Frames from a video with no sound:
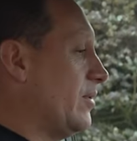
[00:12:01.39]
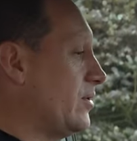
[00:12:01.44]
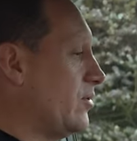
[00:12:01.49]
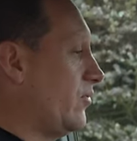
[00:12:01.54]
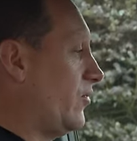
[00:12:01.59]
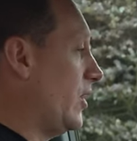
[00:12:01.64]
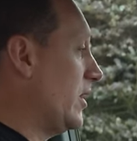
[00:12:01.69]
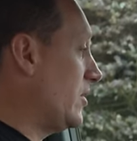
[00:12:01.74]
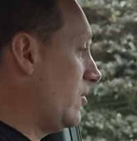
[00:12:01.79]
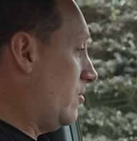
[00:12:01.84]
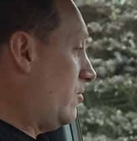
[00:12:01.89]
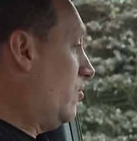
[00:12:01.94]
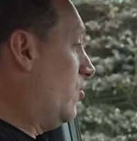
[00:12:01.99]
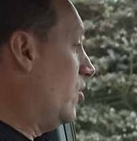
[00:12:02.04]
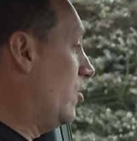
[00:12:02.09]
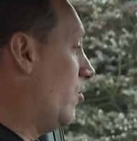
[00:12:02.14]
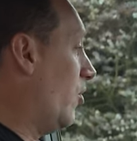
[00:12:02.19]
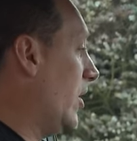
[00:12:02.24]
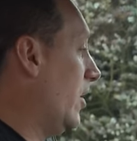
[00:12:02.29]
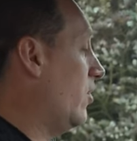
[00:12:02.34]
pues ofrece un
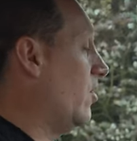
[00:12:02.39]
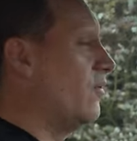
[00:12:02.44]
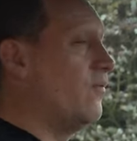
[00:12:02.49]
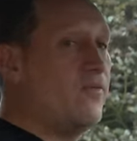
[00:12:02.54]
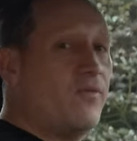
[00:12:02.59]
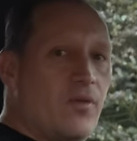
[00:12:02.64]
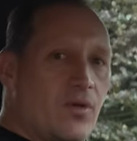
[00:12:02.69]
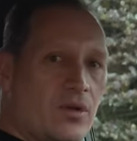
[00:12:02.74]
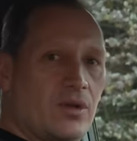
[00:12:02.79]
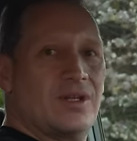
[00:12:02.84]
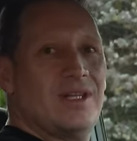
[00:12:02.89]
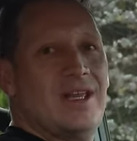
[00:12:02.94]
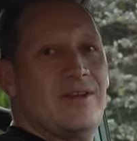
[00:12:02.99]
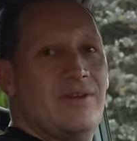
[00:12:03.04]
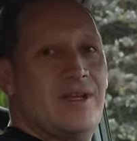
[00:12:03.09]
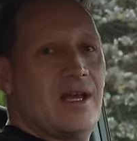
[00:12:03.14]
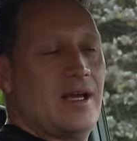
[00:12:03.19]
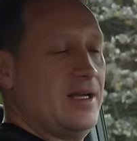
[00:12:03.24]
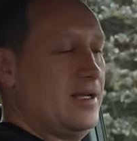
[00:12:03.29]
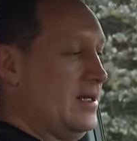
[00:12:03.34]
muy buen confort de
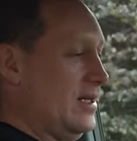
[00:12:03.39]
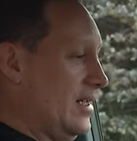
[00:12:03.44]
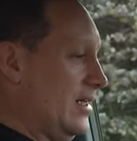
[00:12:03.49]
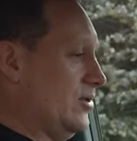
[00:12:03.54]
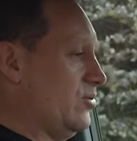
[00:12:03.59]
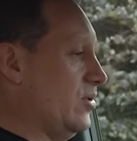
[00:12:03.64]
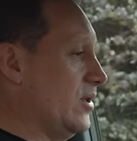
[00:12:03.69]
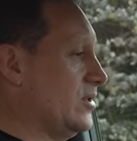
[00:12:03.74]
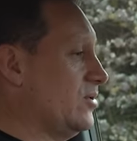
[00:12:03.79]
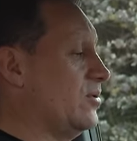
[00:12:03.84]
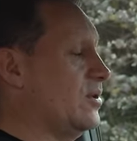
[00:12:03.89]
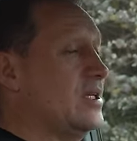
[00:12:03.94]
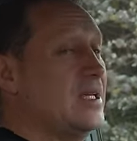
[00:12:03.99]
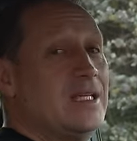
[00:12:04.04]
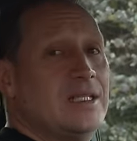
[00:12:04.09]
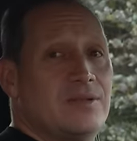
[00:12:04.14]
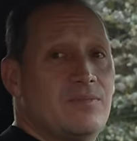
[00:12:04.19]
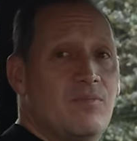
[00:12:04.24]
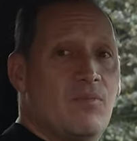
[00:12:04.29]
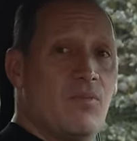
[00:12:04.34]
viaje, la sujeción
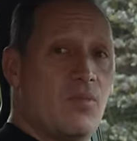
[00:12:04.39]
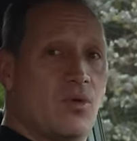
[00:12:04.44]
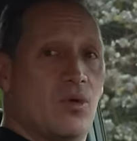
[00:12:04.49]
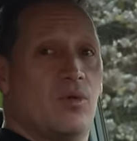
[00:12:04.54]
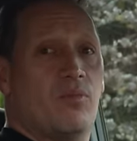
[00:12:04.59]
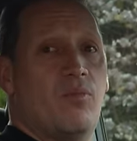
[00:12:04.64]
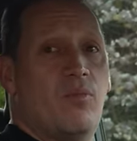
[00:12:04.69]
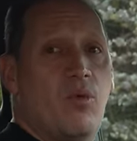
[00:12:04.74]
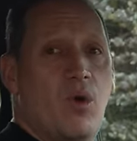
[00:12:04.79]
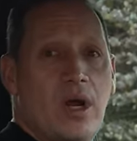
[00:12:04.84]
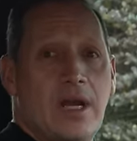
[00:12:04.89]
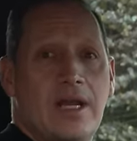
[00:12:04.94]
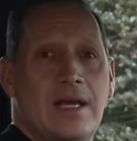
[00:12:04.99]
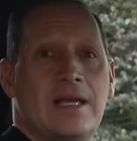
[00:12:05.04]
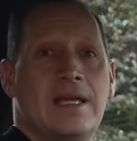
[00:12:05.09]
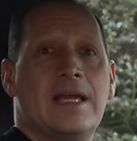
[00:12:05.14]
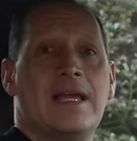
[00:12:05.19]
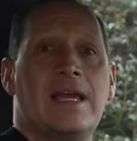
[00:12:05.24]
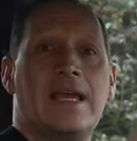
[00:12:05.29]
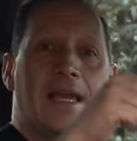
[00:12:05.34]
es muy
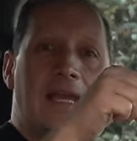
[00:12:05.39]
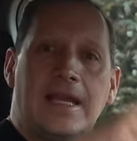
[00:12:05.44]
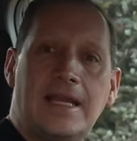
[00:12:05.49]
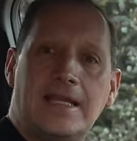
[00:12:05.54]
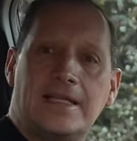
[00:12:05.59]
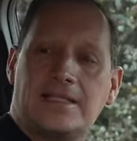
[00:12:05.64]
buena. En